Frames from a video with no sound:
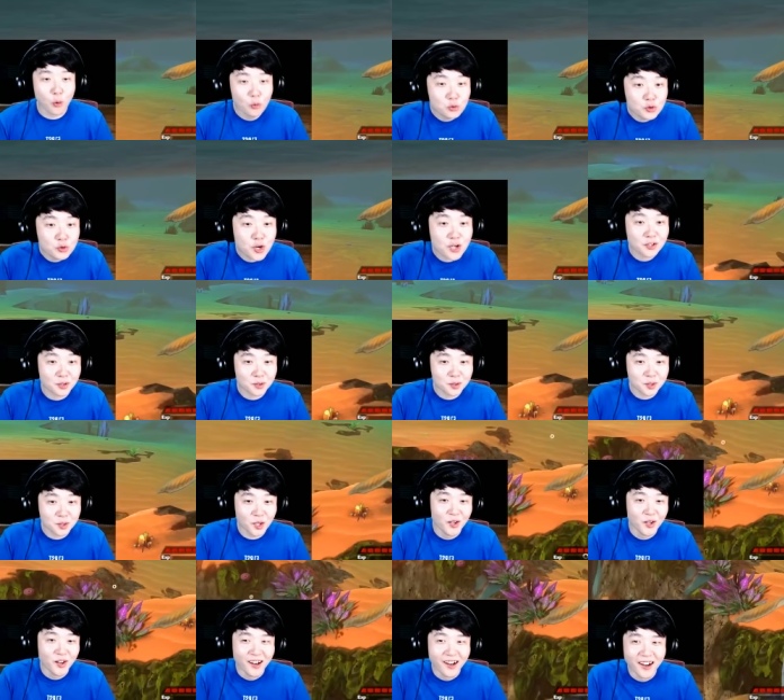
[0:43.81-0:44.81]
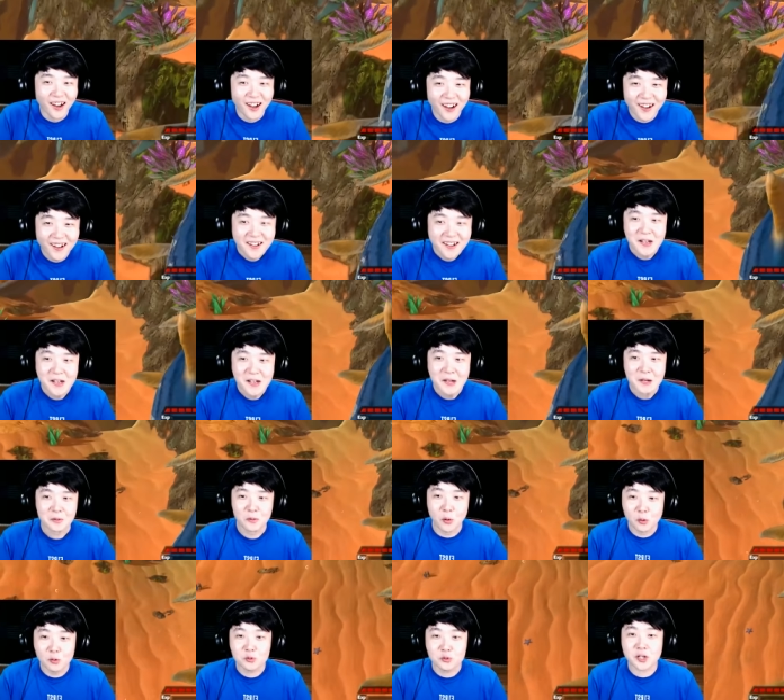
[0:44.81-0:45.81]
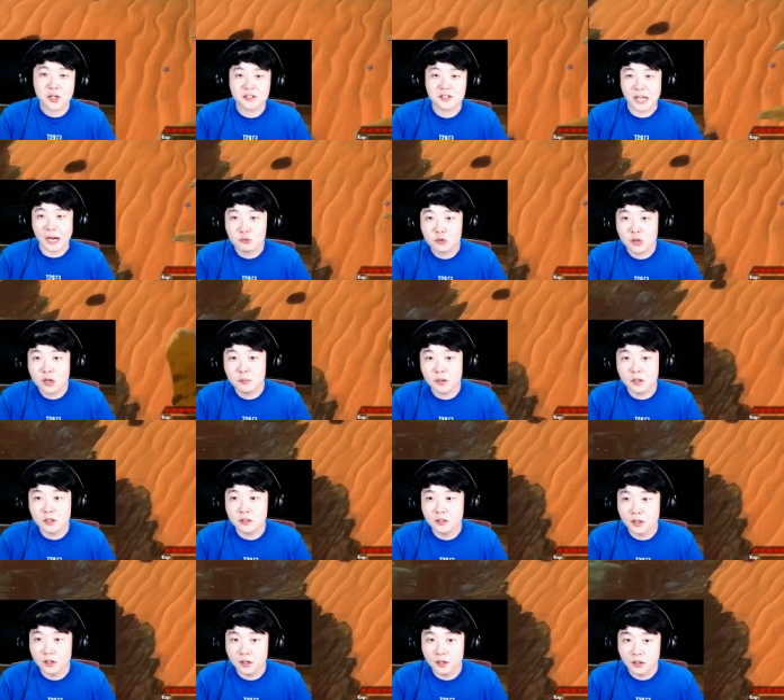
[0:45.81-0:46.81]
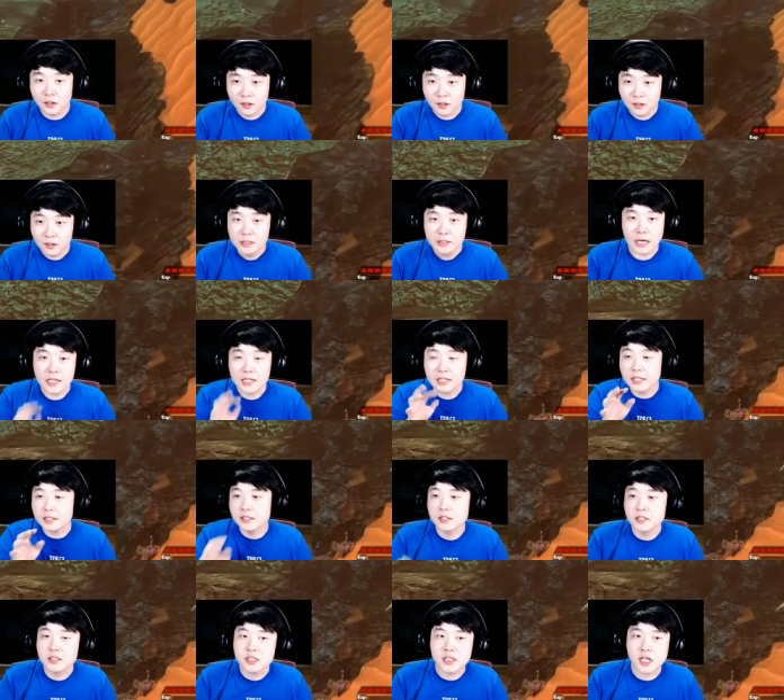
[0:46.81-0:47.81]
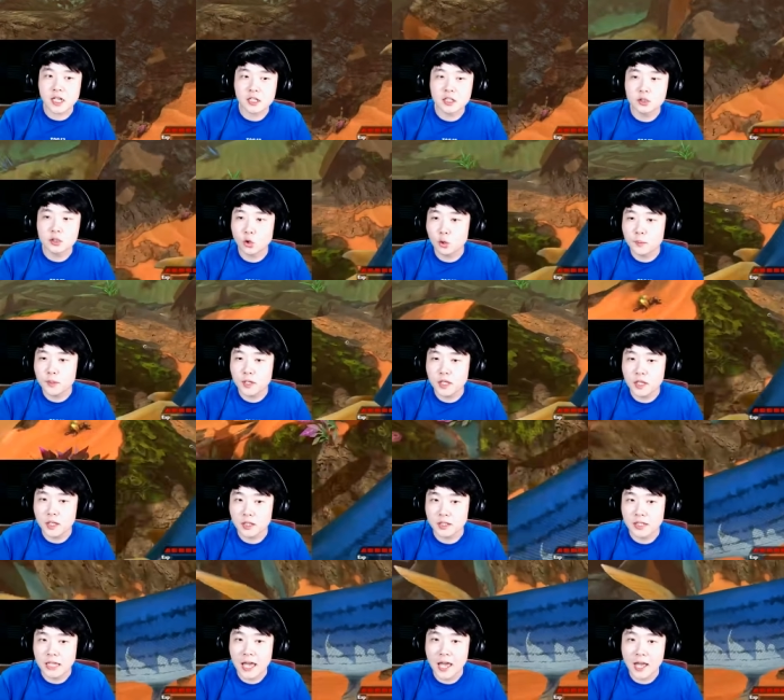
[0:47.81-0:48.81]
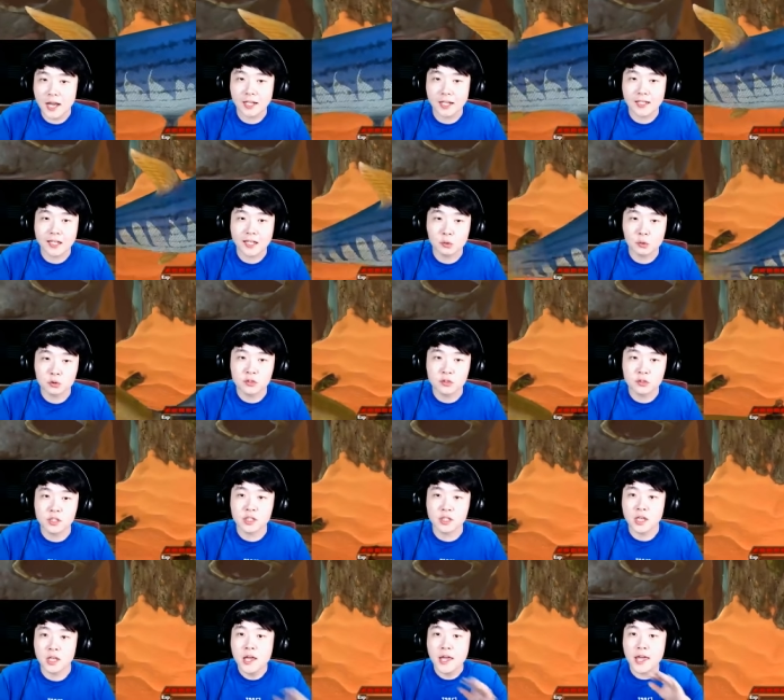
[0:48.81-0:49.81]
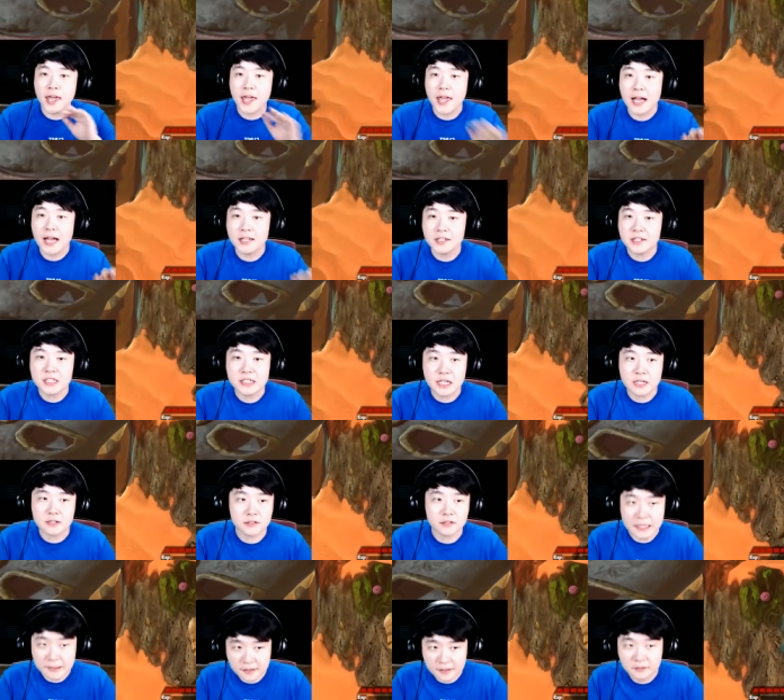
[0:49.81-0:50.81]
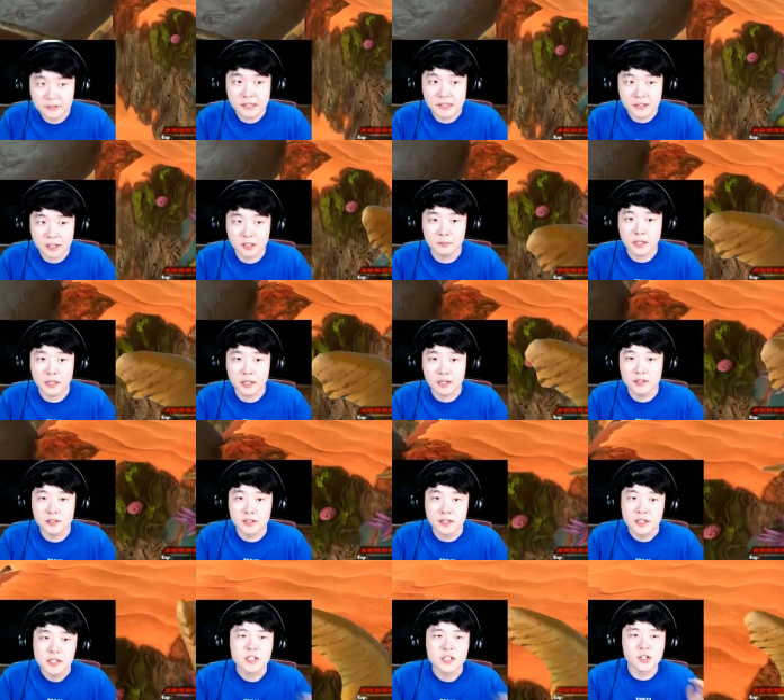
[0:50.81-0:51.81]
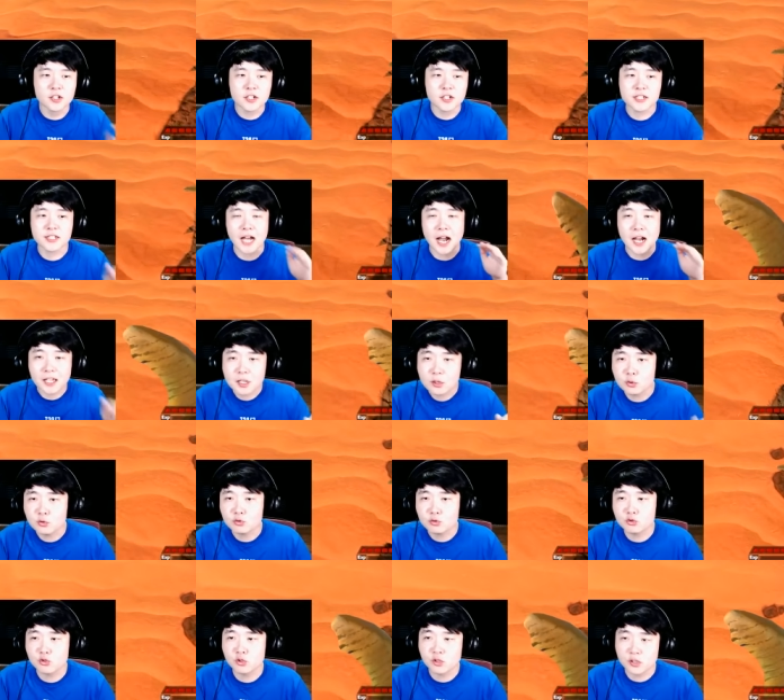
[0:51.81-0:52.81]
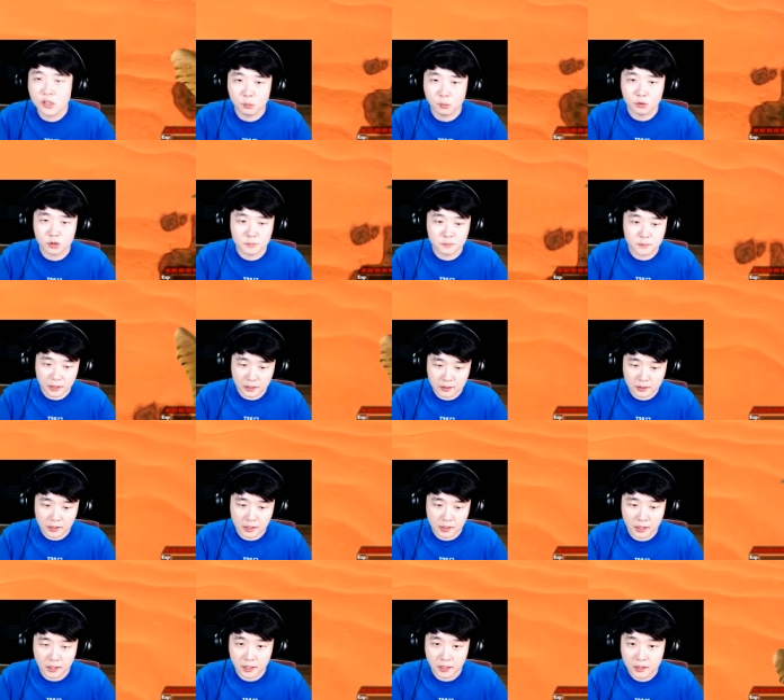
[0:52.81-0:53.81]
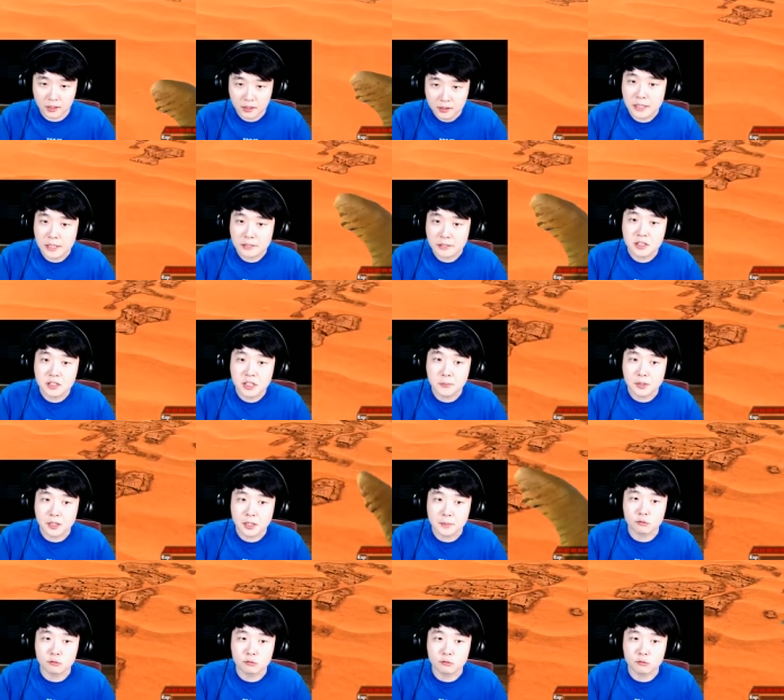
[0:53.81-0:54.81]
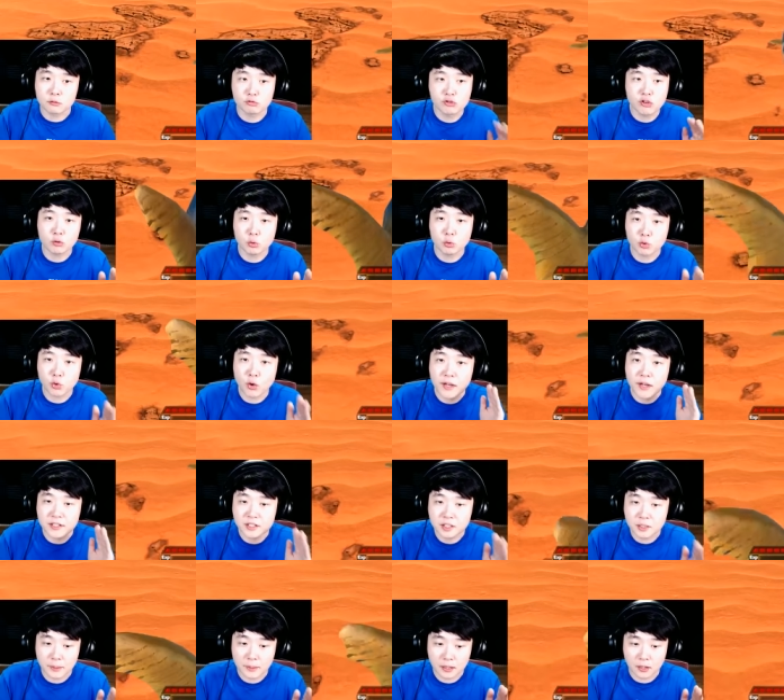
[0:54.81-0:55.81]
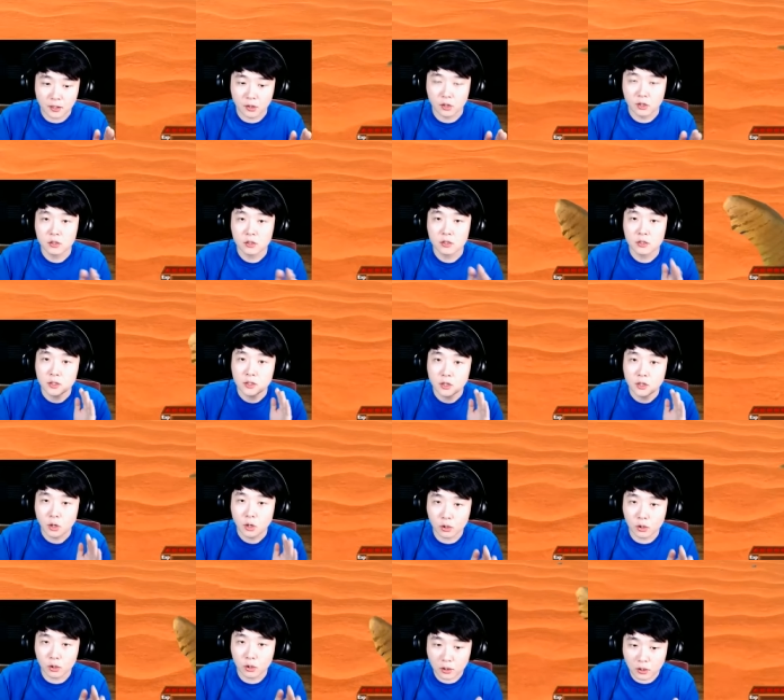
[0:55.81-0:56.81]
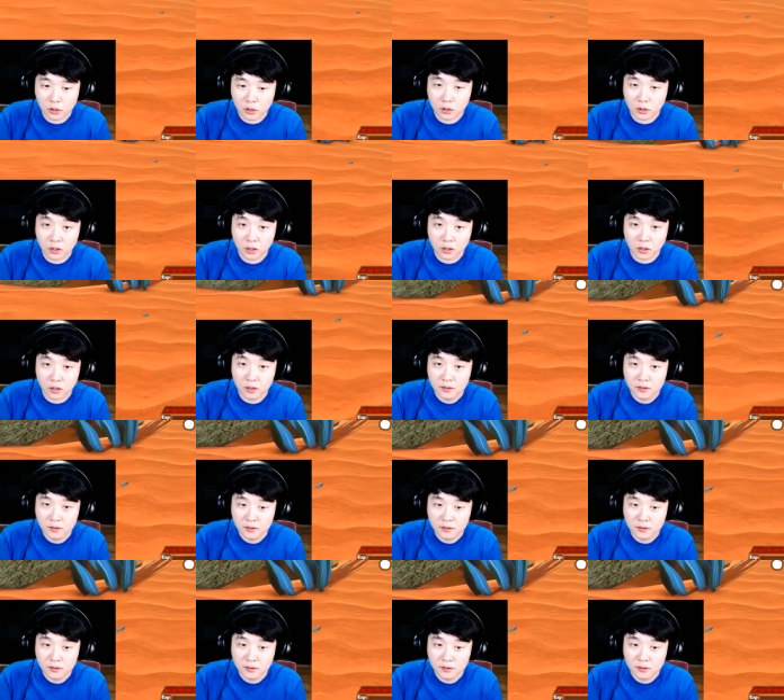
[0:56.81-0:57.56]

공중에서 공중에서 잠수해버리는데요? 야 이렇게 등치가 큰 놈이 개가 나오는 이 해안지대에서 생산된다는 말은 거의 사기꾼 수준이라고 보시면 되겠네. 얘 특징이 뭐냐면 수영 속도가 굉장히 빨라요. 헐라라라라